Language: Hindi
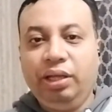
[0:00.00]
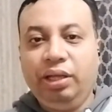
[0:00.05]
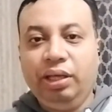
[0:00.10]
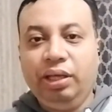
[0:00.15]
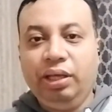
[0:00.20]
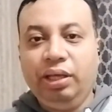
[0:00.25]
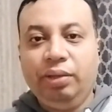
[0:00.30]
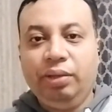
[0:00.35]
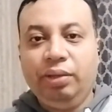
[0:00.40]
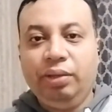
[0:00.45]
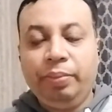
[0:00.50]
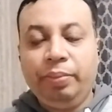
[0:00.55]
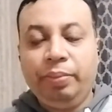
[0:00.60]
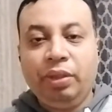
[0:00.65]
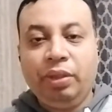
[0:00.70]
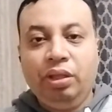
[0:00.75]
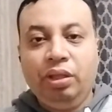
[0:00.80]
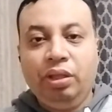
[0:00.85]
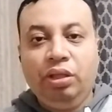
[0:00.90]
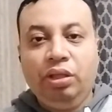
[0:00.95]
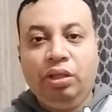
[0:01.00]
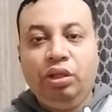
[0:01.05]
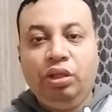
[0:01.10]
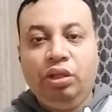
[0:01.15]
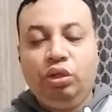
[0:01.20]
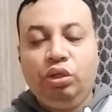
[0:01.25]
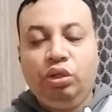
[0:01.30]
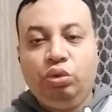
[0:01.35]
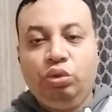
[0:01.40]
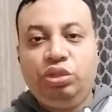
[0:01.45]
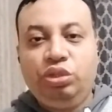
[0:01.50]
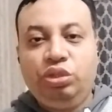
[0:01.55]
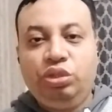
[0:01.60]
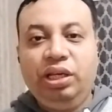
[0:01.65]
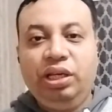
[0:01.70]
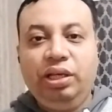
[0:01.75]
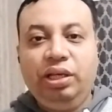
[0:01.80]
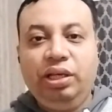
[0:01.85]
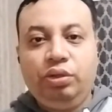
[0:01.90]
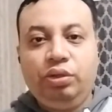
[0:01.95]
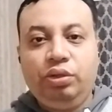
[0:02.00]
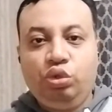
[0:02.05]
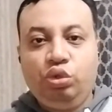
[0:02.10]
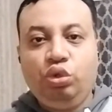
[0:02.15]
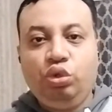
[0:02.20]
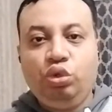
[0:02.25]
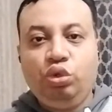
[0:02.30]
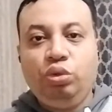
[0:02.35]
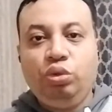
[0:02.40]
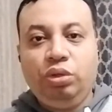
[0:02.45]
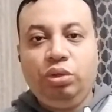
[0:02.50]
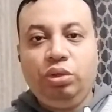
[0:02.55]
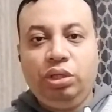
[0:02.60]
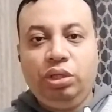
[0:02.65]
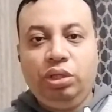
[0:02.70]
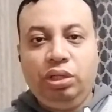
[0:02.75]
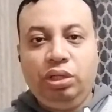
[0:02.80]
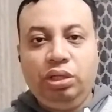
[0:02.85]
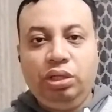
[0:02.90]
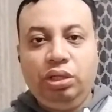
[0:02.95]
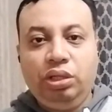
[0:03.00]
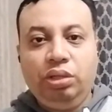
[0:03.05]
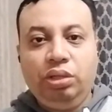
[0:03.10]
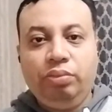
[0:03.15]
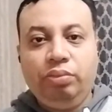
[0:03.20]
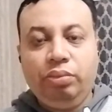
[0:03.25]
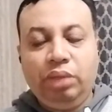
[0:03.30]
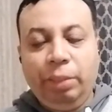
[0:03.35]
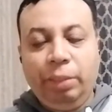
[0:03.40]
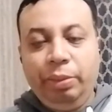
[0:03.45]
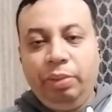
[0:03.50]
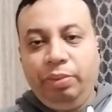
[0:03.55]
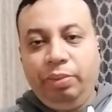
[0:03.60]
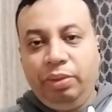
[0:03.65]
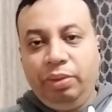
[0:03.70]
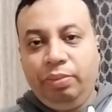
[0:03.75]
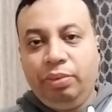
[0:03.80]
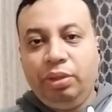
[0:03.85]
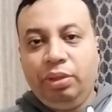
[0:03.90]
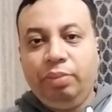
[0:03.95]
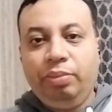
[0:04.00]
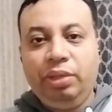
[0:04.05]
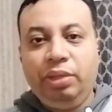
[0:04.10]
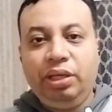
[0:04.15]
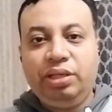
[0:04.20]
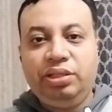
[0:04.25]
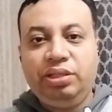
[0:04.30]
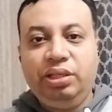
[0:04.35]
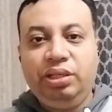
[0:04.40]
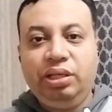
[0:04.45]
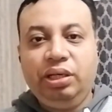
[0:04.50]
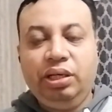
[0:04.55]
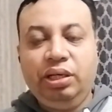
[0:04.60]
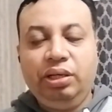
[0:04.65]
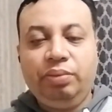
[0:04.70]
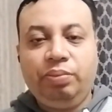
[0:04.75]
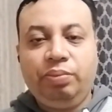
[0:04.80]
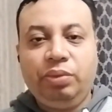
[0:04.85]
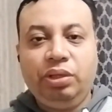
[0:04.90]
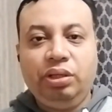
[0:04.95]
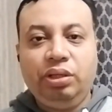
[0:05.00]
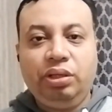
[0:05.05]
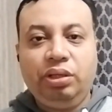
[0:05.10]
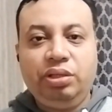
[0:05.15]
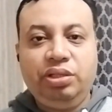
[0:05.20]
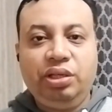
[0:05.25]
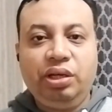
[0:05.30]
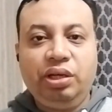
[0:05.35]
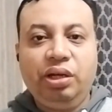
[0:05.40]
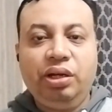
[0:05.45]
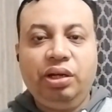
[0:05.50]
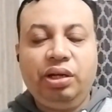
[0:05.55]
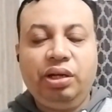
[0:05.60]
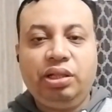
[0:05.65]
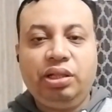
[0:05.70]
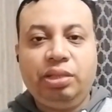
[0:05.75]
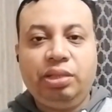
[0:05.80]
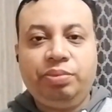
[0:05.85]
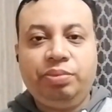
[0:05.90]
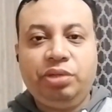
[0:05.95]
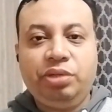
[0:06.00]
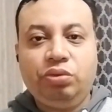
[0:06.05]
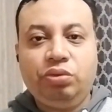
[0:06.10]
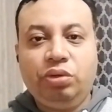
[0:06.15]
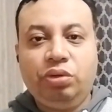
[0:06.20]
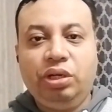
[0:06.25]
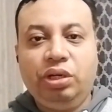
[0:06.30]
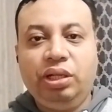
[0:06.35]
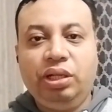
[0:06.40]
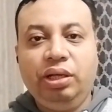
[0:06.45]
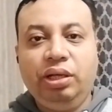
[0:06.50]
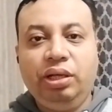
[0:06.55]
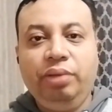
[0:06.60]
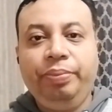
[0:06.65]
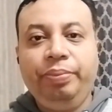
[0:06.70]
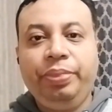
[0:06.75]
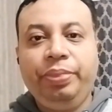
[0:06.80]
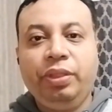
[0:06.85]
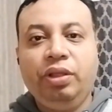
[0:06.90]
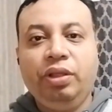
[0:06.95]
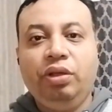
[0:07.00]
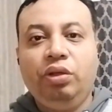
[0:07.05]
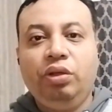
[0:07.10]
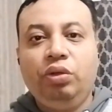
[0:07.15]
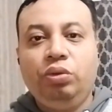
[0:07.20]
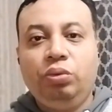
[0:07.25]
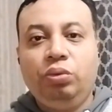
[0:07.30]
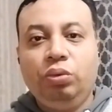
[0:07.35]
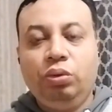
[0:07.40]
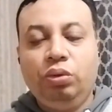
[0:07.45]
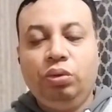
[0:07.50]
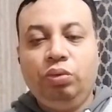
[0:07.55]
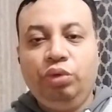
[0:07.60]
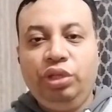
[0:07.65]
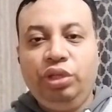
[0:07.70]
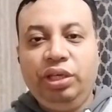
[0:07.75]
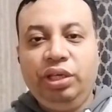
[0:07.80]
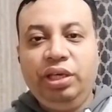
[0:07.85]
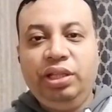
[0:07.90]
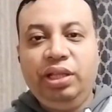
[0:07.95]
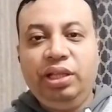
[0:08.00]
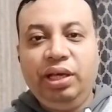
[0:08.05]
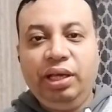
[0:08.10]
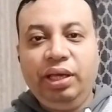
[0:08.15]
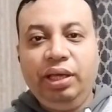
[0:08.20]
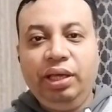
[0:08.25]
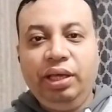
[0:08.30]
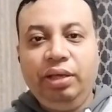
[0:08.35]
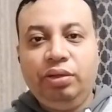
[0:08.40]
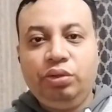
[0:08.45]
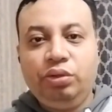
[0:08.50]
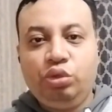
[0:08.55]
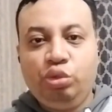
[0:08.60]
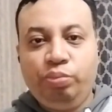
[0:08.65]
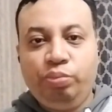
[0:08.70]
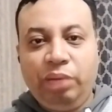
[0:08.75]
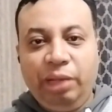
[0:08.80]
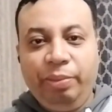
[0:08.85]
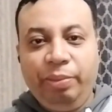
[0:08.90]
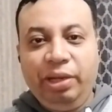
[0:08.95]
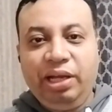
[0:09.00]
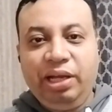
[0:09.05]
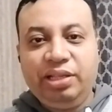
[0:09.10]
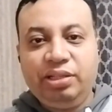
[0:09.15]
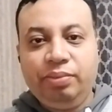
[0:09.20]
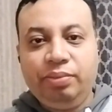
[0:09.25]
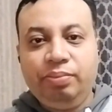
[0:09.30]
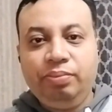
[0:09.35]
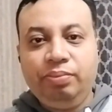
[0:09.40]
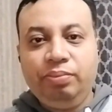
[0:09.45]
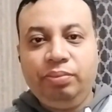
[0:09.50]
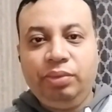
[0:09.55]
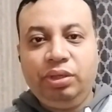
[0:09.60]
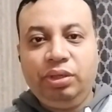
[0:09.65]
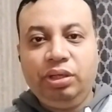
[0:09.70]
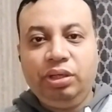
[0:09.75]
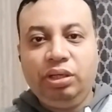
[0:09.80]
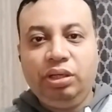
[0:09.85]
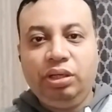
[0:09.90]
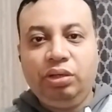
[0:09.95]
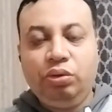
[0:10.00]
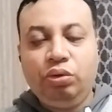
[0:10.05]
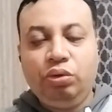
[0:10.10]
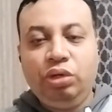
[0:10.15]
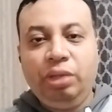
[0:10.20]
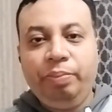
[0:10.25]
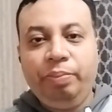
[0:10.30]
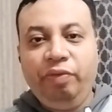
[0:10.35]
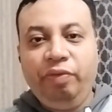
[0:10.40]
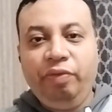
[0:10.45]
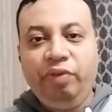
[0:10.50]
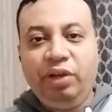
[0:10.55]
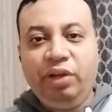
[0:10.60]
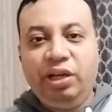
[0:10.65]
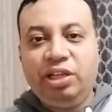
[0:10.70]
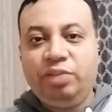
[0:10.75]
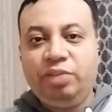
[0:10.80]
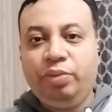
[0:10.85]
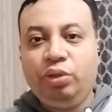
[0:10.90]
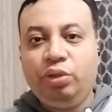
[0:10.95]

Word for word: नहीं है दूसरा जो अभी भी मैं किसी का किसी क्रिकेटर का तबसर सुन रहा था तो वो यही था कि जो बाबर आजम को ना अपनी फिटनेस पे